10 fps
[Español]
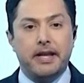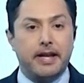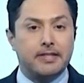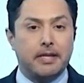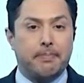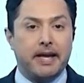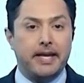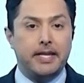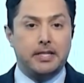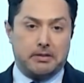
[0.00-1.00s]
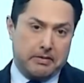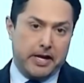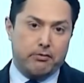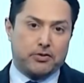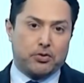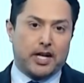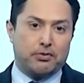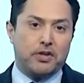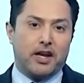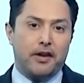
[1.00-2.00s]
en este país, en nuestro caso
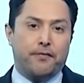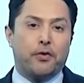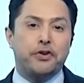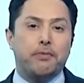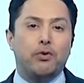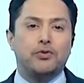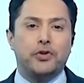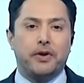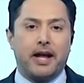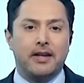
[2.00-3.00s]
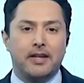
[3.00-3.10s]
en California, evoluciona.